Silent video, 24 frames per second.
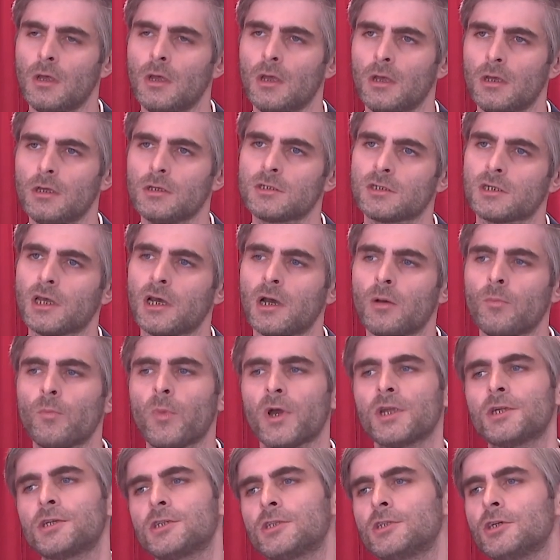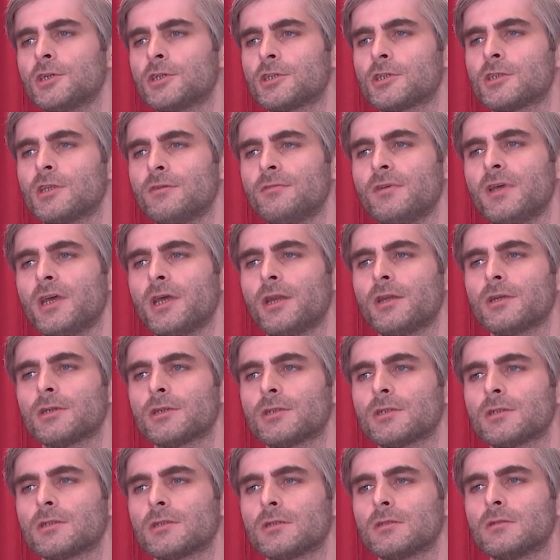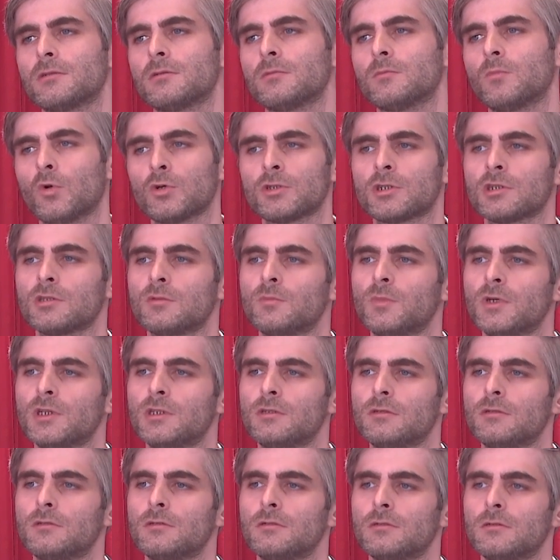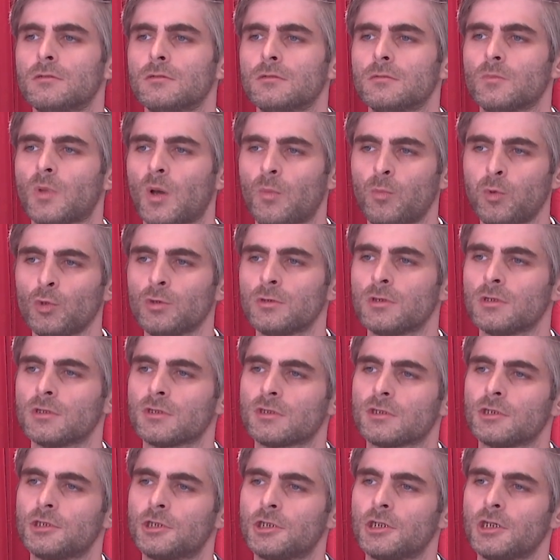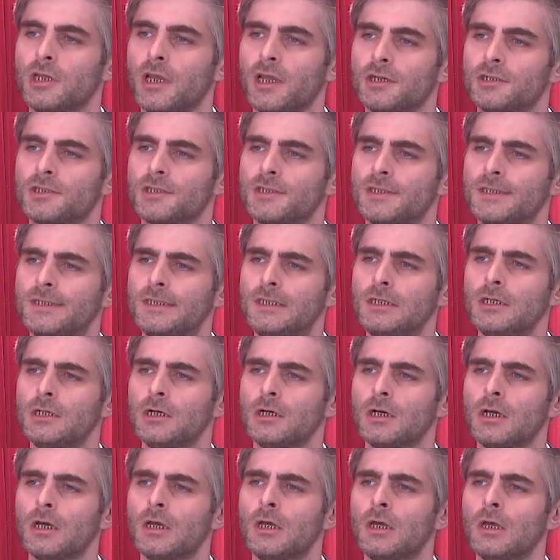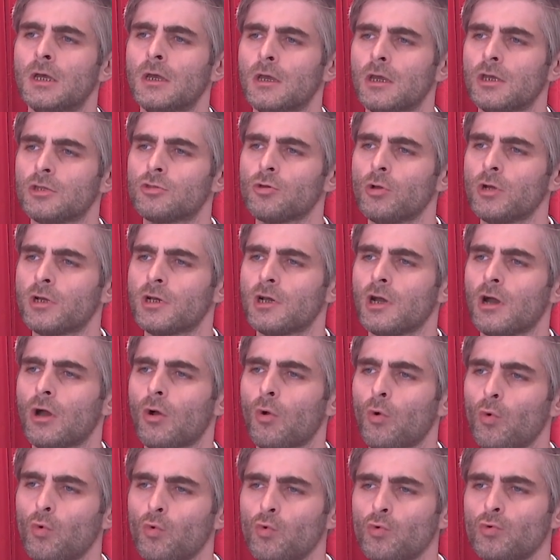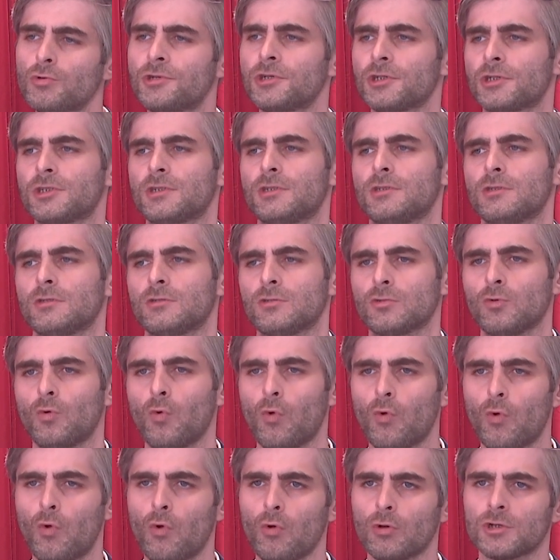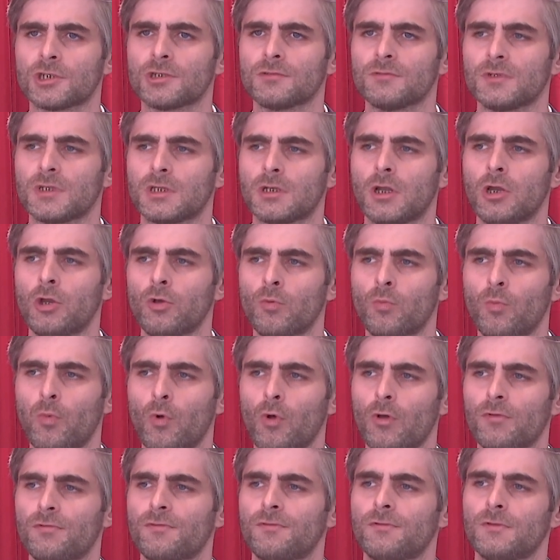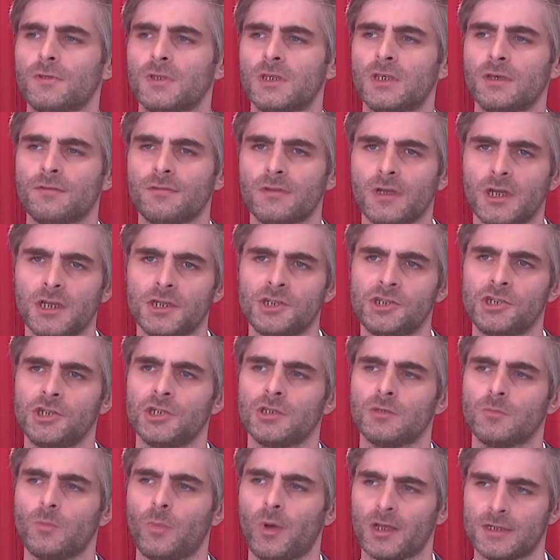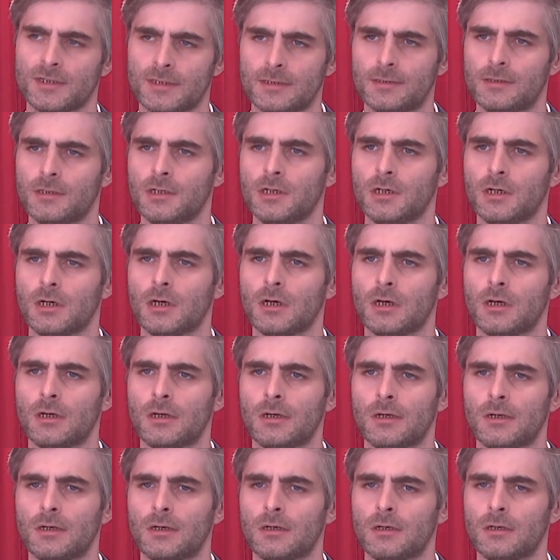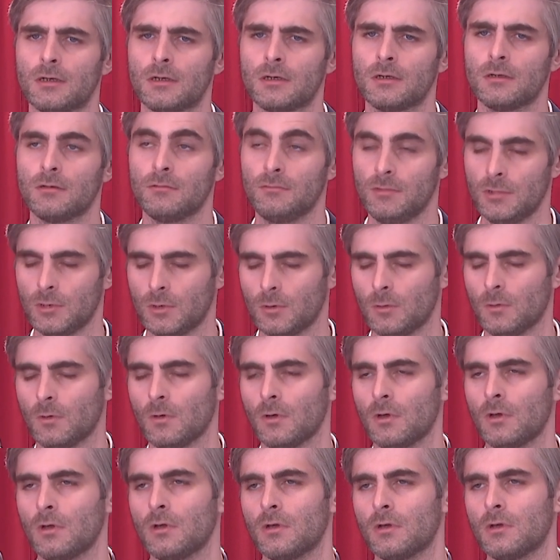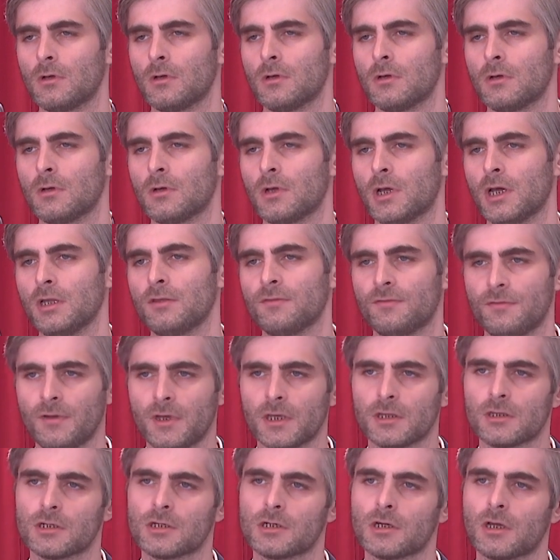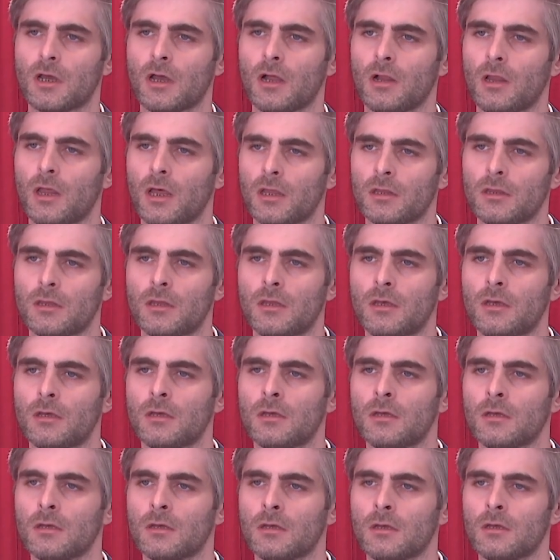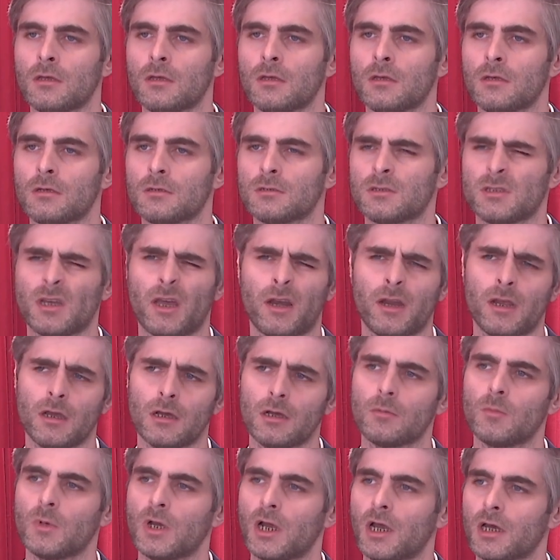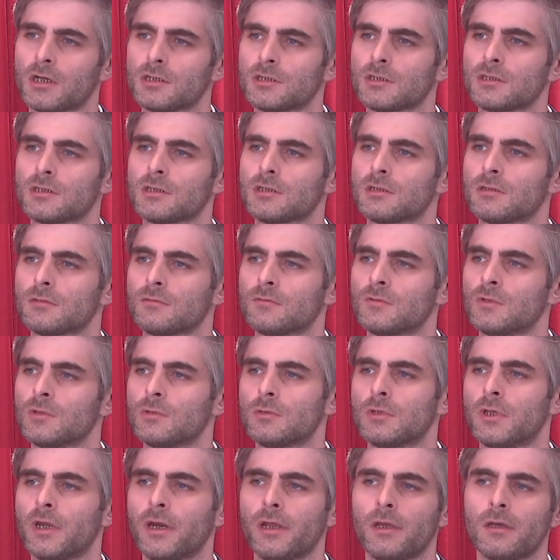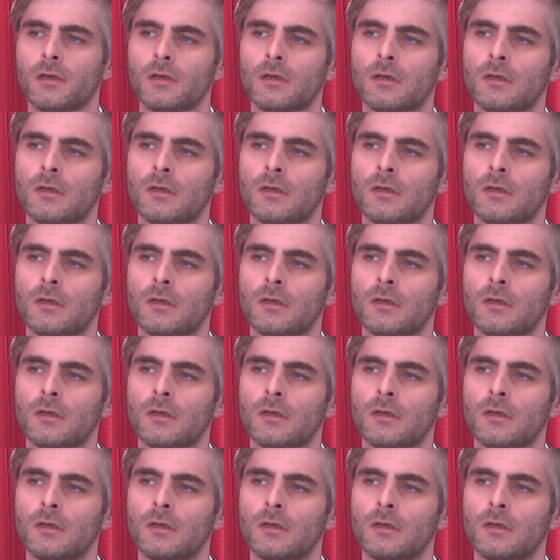И сам почти что веришь, может быть, попутно сочиняешь стих и только учишься скукоживать любовь до величин простых. Вино, конфеты шоколадные с орехом, кажется, внутри.